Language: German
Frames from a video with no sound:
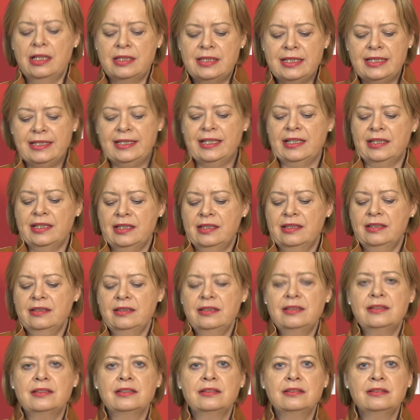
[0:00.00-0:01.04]
die
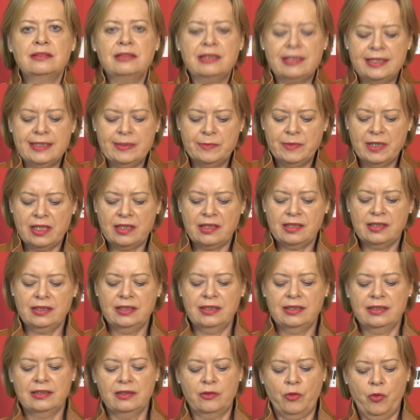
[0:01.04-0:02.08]
Energiekrise,
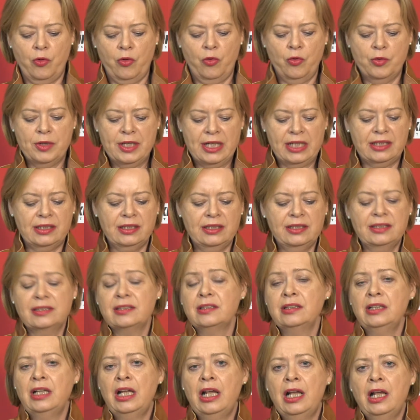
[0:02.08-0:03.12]
Klimakrise,
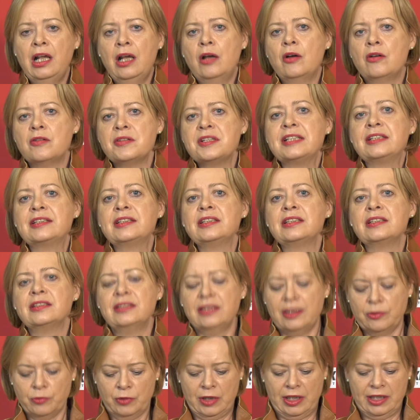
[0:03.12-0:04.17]
Corona-Krise und den Krieg in
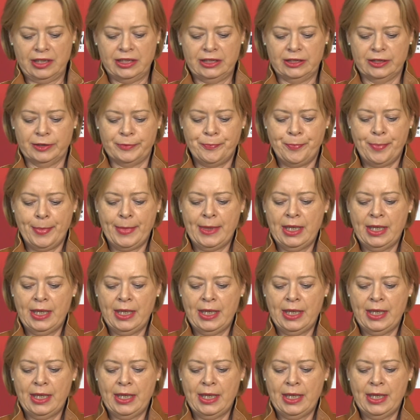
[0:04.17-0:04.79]
der Ukraine.